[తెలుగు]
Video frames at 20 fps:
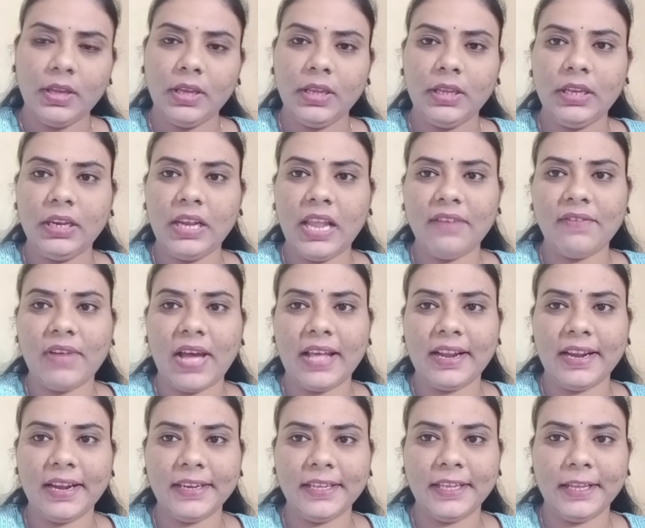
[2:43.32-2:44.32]
ఇలా
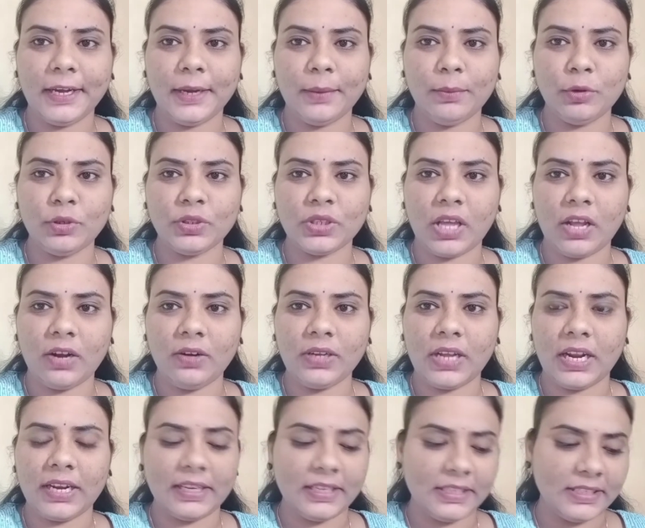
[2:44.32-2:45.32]
వారానికి రెండు మూడు సార్లు
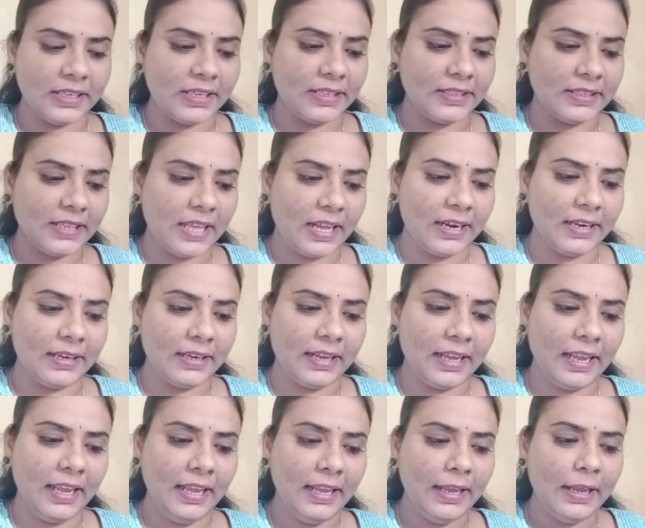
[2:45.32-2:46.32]
కనుక
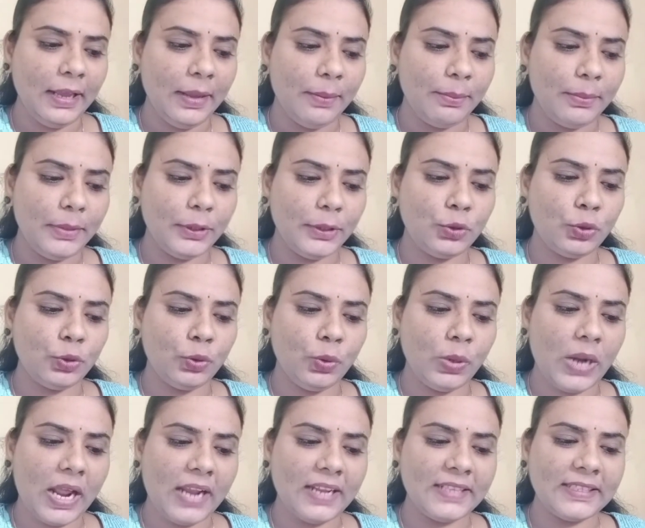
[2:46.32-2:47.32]
చేశారంటే మీ జుట్టు
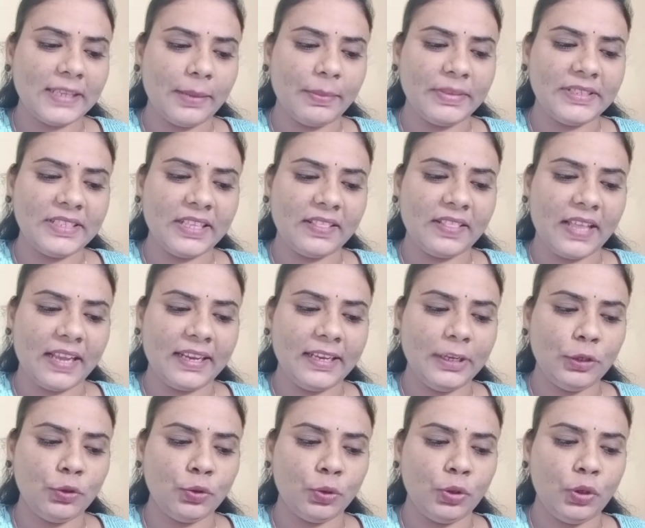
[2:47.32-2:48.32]
రాలే సమస్య
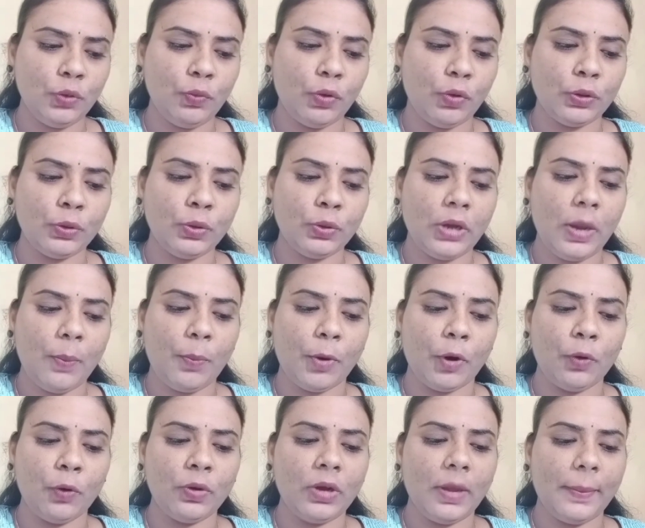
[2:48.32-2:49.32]
తగ్గి జుట్టు ఒత్తుగా
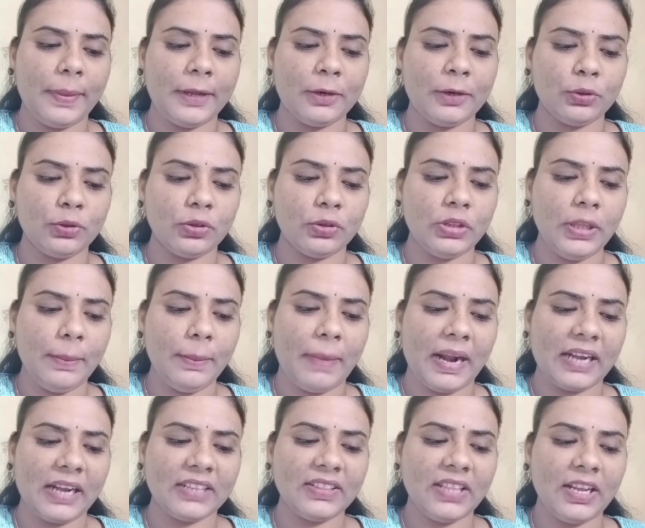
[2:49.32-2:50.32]
పొడవుగా పెరుగుతుంది
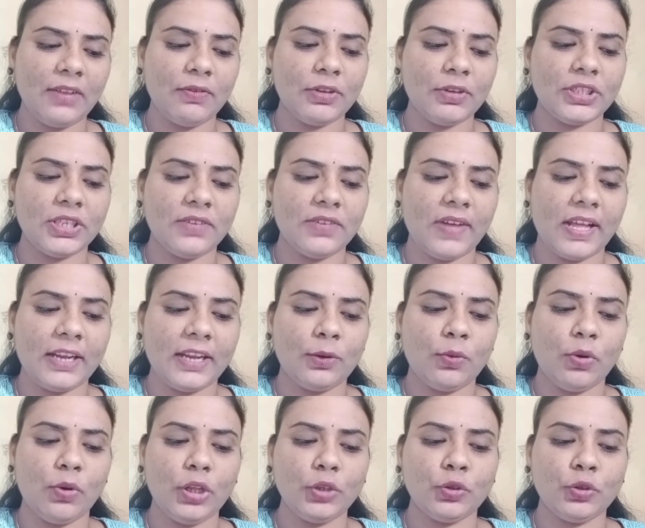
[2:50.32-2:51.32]
బట్టతల వచ్చిన వారికి
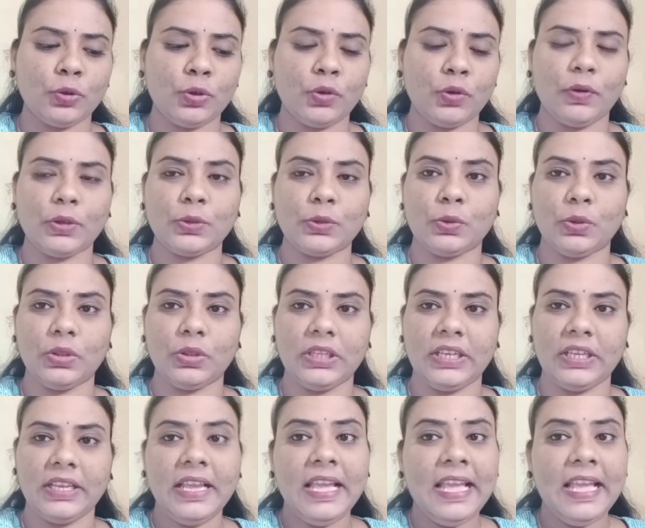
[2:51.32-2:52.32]
కూడా జుట్టు
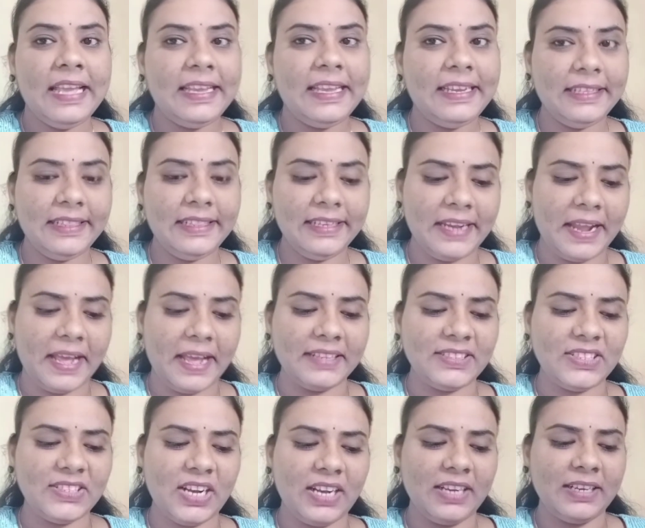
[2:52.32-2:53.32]
వస్తుంది ఇది
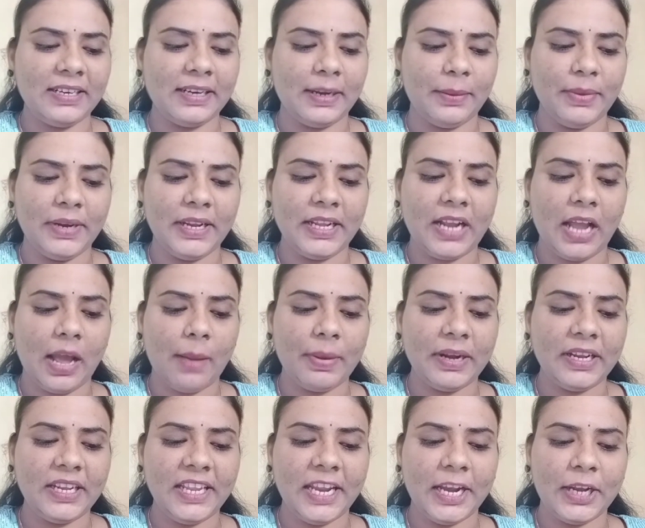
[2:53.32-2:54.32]
న్యాచురల్ రెమెడీ
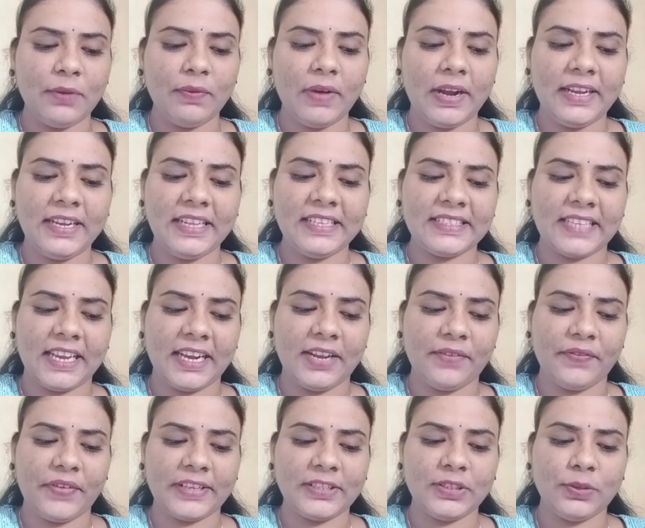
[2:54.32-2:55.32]
కాబట్టి ఎటువంటి సైడ్
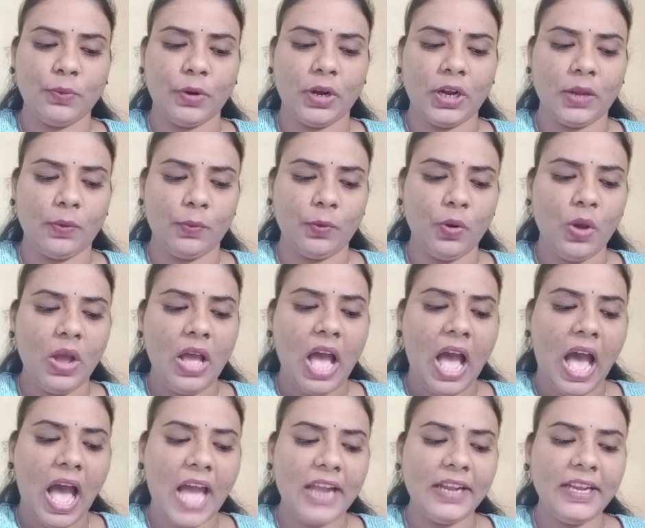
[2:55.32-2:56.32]
ఎఫెక్ట్స్ ఉండవు
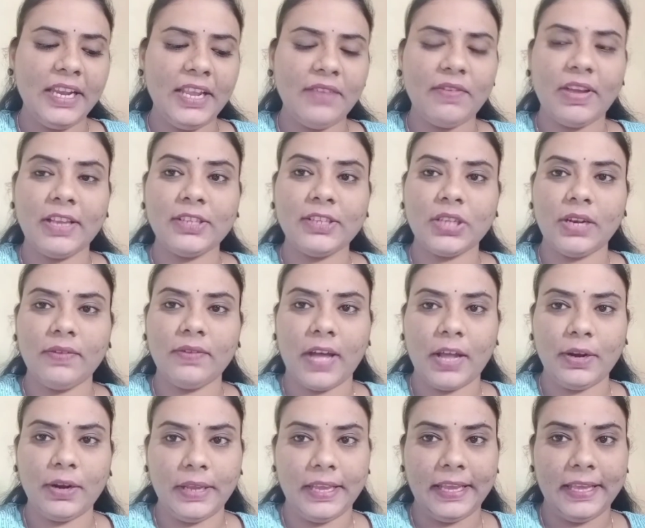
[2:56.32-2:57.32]
అన్ని వయసుల
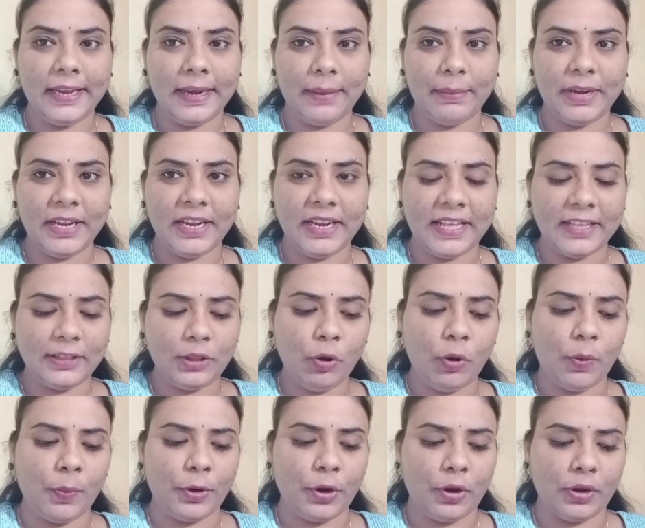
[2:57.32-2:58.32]
వారు ఈ రెమెడీని అయితే
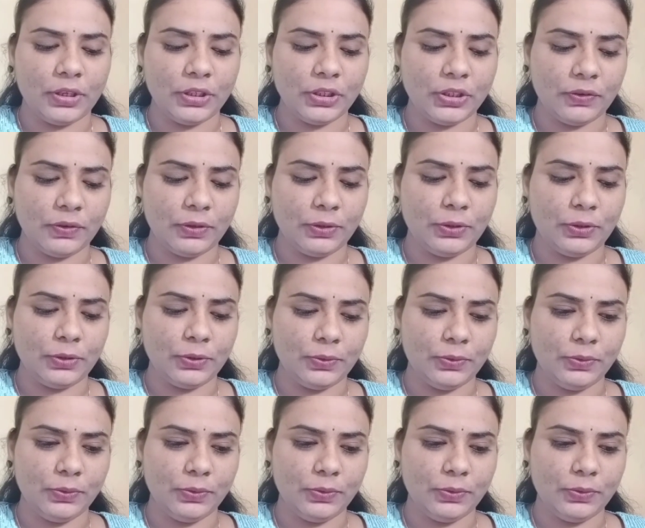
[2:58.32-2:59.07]
ఉపయోగించవచ్చు